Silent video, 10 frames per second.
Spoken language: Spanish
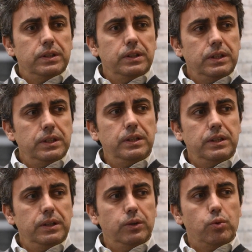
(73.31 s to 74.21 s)

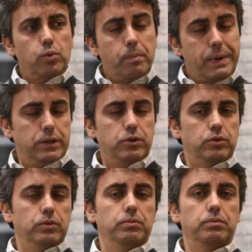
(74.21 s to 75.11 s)
y un
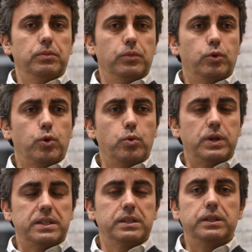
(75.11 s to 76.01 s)
baño con una
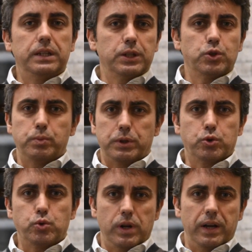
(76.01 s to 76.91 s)
estética súper
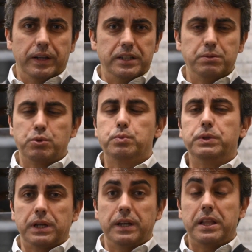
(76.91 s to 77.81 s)
chula. Quisimos
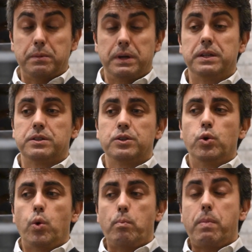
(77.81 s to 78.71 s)
meterle además
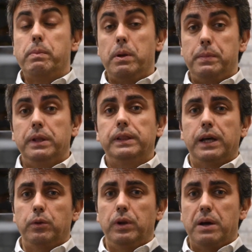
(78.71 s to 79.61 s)
un papel
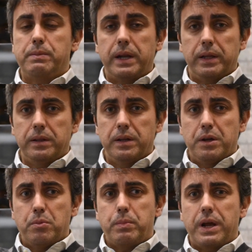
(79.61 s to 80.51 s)
pintado en la pared
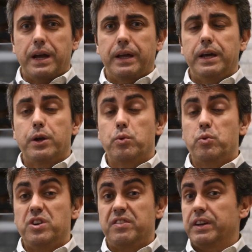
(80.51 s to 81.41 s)
para crear
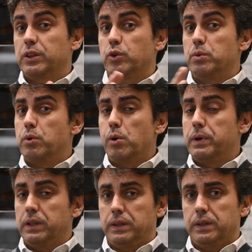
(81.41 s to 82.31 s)
un efecto
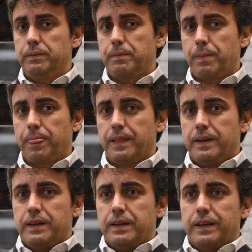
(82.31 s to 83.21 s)
envolvente
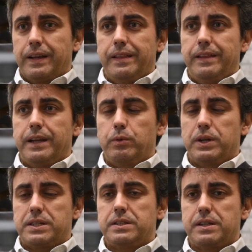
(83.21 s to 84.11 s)
que diera una
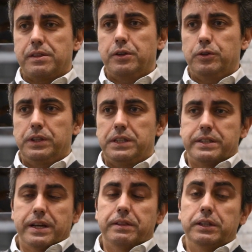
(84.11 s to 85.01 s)
sensación de
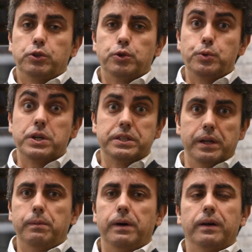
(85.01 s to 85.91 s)
estar dentro de una
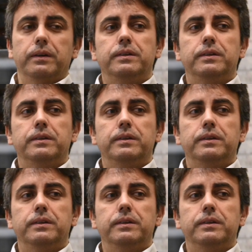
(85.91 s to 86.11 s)
selva,